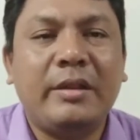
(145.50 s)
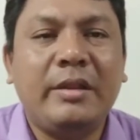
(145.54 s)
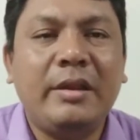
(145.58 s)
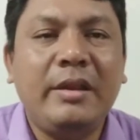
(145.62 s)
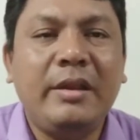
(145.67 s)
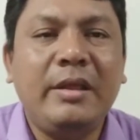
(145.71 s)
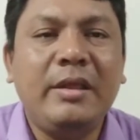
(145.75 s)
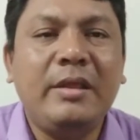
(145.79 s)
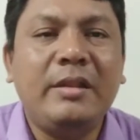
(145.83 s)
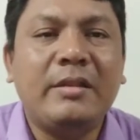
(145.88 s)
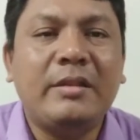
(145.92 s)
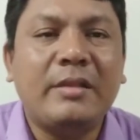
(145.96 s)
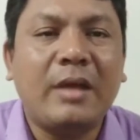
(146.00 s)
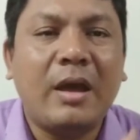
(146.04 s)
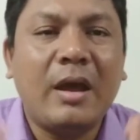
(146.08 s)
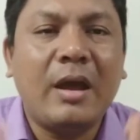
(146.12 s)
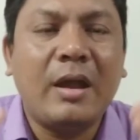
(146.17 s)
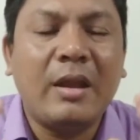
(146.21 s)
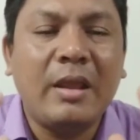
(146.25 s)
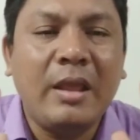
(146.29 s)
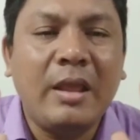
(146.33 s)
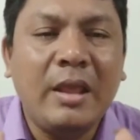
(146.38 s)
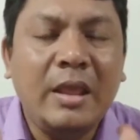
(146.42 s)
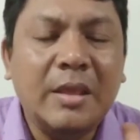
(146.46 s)
তিনি তা
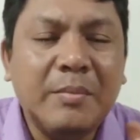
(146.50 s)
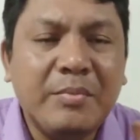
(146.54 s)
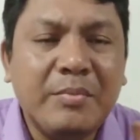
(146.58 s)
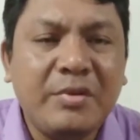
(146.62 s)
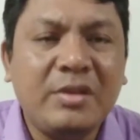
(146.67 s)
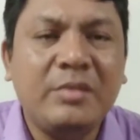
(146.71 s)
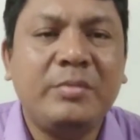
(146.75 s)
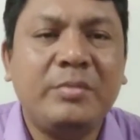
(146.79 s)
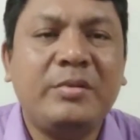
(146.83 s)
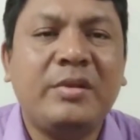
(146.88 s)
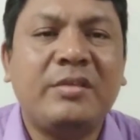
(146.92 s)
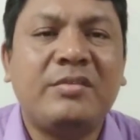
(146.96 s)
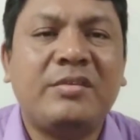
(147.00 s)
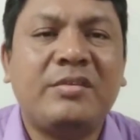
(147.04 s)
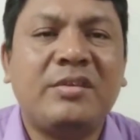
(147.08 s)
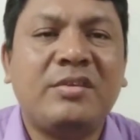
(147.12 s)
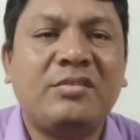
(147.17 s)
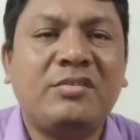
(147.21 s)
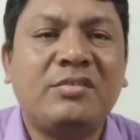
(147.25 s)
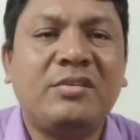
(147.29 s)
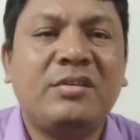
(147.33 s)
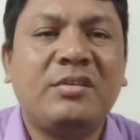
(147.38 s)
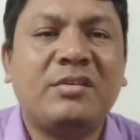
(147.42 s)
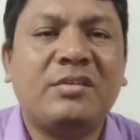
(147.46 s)
এই পৃথিবীতে
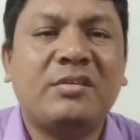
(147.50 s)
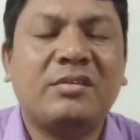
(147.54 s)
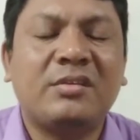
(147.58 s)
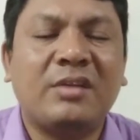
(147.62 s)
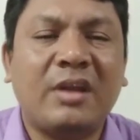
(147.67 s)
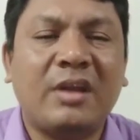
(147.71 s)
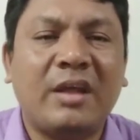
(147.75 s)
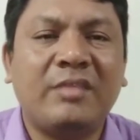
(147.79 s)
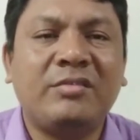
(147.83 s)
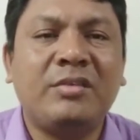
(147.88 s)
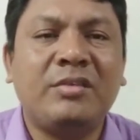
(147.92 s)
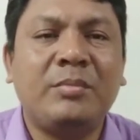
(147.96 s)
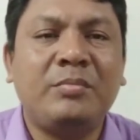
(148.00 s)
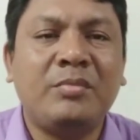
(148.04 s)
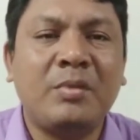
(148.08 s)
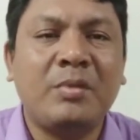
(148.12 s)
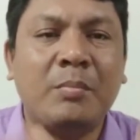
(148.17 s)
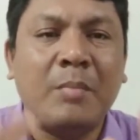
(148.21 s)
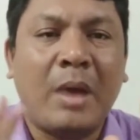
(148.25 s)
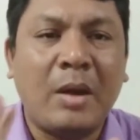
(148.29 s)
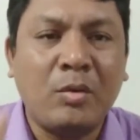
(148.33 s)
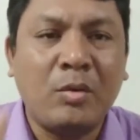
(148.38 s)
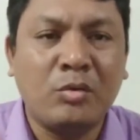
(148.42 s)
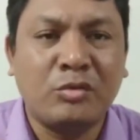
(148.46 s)
সৃষ্টি সেরা জীব যে
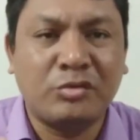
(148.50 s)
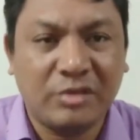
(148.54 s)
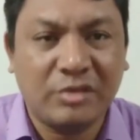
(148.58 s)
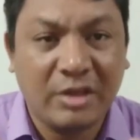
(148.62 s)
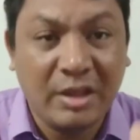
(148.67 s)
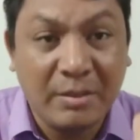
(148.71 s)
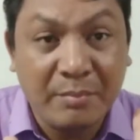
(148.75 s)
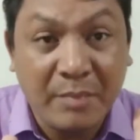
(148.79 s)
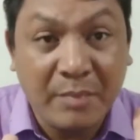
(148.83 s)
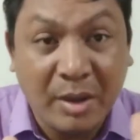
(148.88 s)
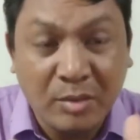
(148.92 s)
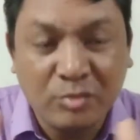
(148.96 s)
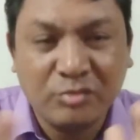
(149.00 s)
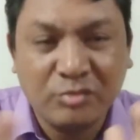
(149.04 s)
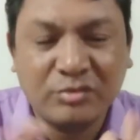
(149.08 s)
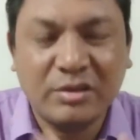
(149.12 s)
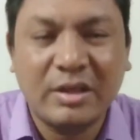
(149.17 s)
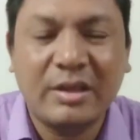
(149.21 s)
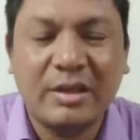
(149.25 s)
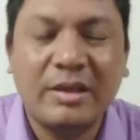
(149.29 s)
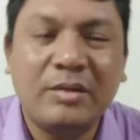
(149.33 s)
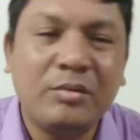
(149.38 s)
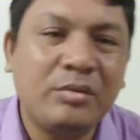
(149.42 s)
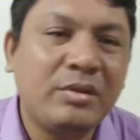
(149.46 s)
মানুষ এই
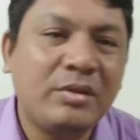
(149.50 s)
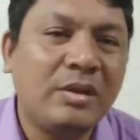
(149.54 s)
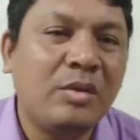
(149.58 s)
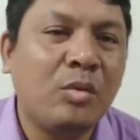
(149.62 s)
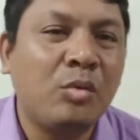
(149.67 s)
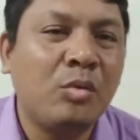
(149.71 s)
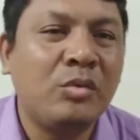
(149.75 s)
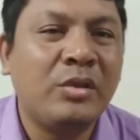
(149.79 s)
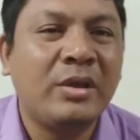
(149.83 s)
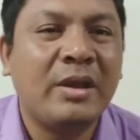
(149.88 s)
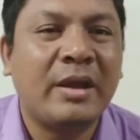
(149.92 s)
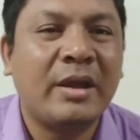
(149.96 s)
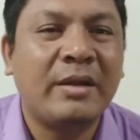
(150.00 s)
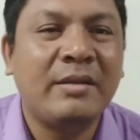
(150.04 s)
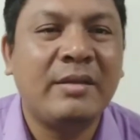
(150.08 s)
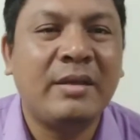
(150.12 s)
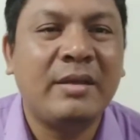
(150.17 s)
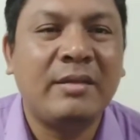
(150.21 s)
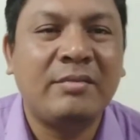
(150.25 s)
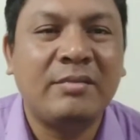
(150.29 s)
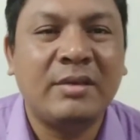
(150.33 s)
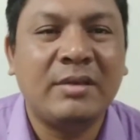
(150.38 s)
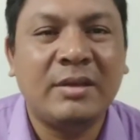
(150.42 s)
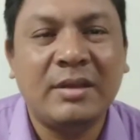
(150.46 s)
মানুষকে কিন্তু তিনি অধিকার
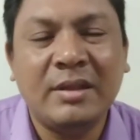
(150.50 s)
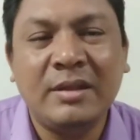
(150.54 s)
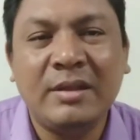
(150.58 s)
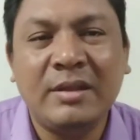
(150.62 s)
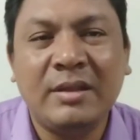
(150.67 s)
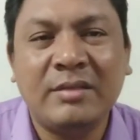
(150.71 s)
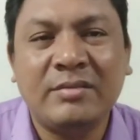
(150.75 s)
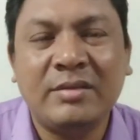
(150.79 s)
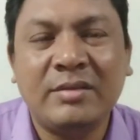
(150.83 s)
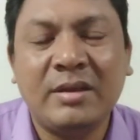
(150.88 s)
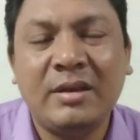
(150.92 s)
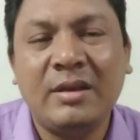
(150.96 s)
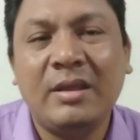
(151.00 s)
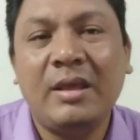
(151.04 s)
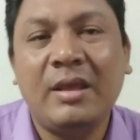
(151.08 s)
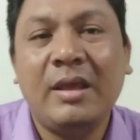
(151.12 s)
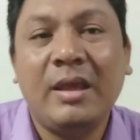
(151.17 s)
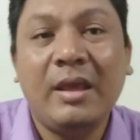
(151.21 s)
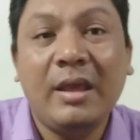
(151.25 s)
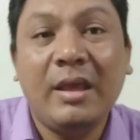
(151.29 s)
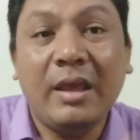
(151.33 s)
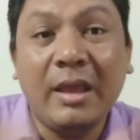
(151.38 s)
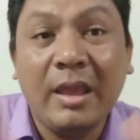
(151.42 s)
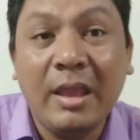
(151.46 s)
দিয়েছেন কি দিয়েছেন
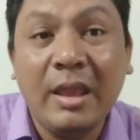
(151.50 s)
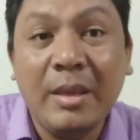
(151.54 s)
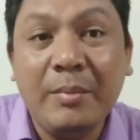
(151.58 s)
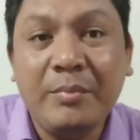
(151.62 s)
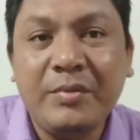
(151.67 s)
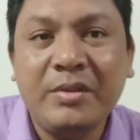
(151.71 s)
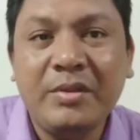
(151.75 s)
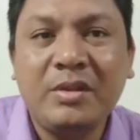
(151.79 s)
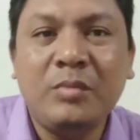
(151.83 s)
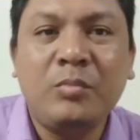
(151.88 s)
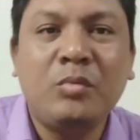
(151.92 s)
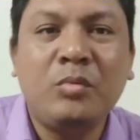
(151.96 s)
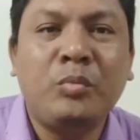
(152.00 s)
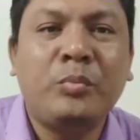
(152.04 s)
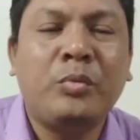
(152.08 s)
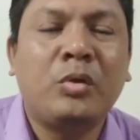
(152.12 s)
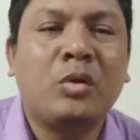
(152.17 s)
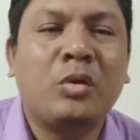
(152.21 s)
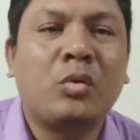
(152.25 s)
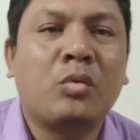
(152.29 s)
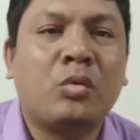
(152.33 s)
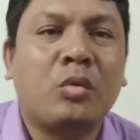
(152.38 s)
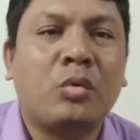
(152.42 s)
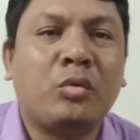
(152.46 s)
এই পৃথিবীর
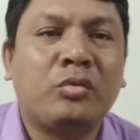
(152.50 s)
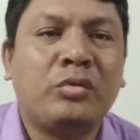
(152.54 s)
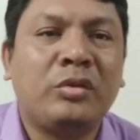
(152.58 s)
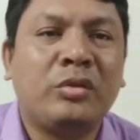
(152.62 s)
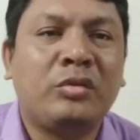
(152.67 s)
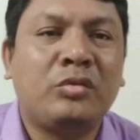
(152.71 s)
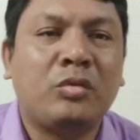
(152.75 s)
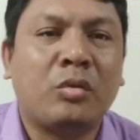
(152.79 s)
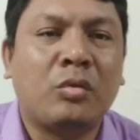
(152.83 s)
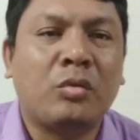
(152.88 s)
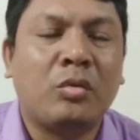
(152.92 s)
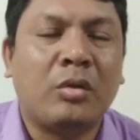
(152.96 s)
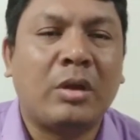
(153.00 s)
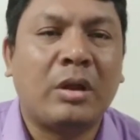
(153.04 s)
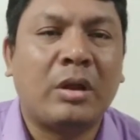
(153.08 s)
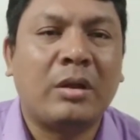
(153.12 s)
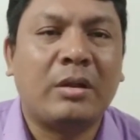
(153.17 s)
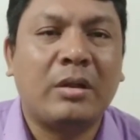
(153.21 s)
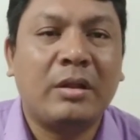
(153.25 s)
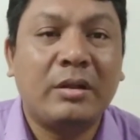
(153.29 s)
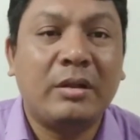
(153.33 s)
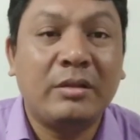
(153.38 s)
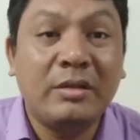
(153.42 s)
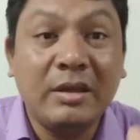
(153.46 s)
উপরে কর্তৃত্ব করার
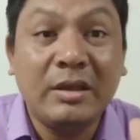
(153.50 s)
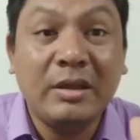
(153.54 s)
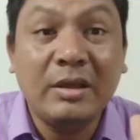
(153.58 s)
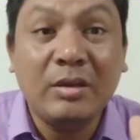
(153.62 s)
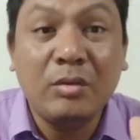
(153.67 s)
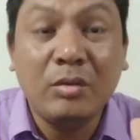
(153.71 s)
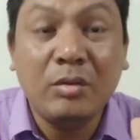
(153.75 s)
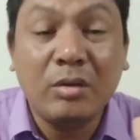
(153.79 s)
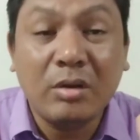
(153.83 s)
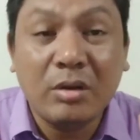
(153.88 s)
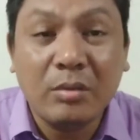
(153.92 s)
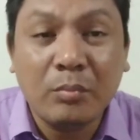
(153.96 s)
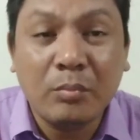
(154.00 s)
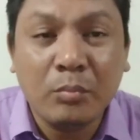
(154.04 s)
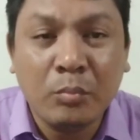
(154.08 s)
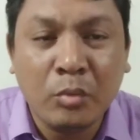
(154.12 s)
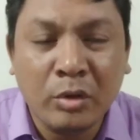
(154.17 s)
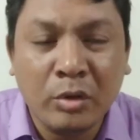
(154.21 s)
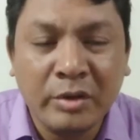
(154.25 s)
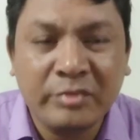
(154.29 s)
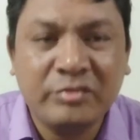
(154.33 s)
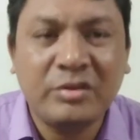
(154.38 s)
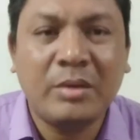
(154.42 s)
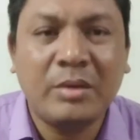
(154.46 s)
তিনি কিন্তু
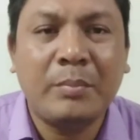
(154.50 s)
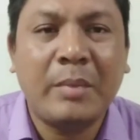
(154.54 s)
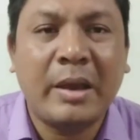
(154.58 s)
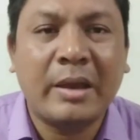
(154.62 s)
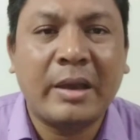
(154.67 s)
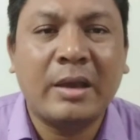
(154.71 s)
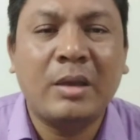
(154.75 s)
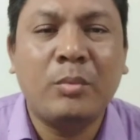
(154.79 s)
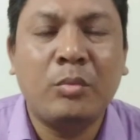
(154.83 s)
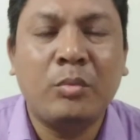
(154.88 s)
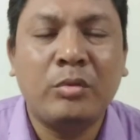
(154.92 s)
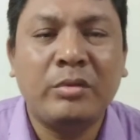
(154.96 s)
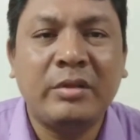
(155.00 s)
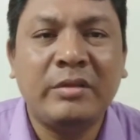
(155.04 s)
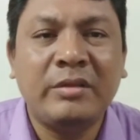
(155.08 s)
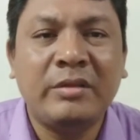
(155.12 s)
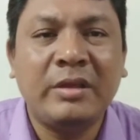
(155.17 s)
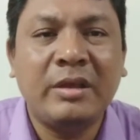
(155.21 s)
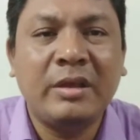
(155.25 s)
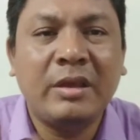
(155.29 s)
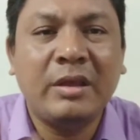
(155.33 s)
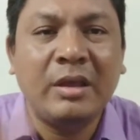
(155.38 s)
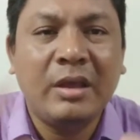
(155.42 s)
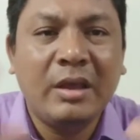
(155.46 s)
বলেছেন বাক্যের মধ্যে
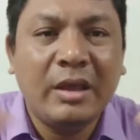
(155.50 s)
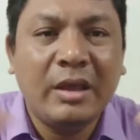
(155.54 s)
যে